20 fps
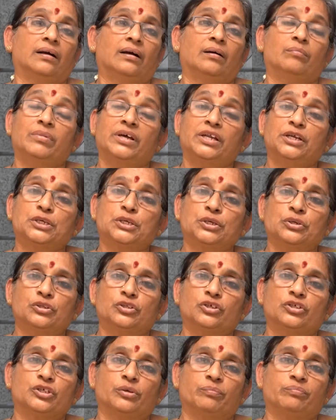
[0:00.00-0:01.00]

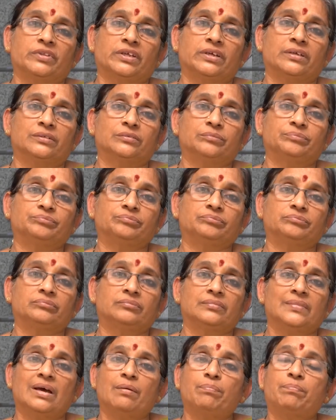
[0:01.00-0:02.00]
అంబరీషునితో చెప్తాడు
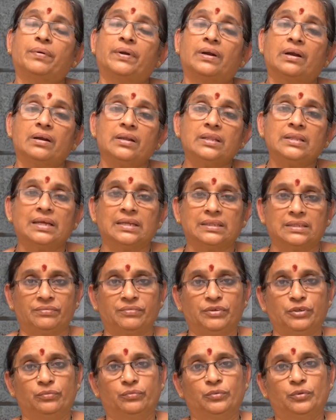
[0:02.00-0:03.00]
నా
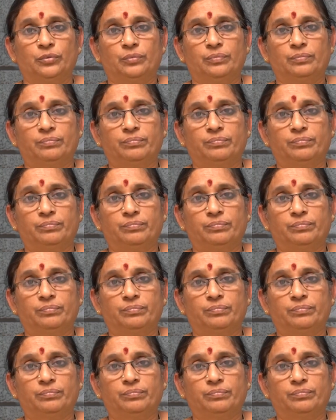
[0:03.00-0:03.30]
ప్రాణదాతవి నువ్వు